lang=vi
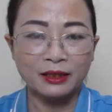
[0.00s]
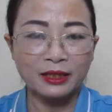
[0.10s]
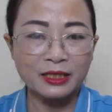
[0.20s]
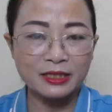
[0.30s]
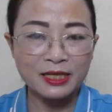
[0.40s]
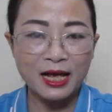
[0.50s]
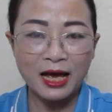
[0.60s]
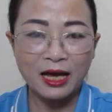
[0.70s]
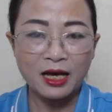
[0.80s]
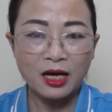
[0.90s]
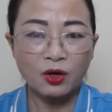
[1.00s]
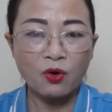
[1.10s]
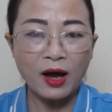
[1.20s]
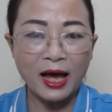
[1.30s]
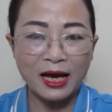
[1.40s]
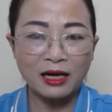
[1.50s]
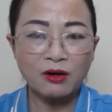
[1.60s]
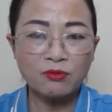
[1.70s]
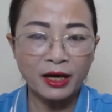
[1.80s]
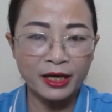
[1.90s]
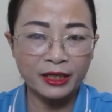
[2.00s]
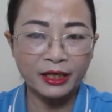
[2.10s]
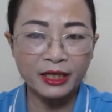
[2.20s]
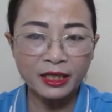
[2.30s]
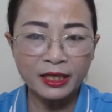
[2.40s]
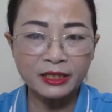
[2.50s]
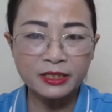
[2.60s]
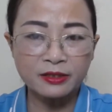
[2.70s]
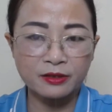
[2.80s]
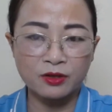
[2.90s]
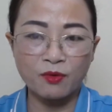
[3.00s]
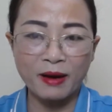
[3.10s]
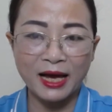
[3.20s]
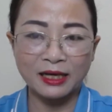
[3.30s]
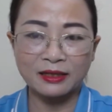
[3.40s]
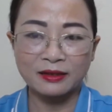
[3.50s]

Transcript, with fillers: Thì ra, cô ả không hề nghĩ đến sự có mang.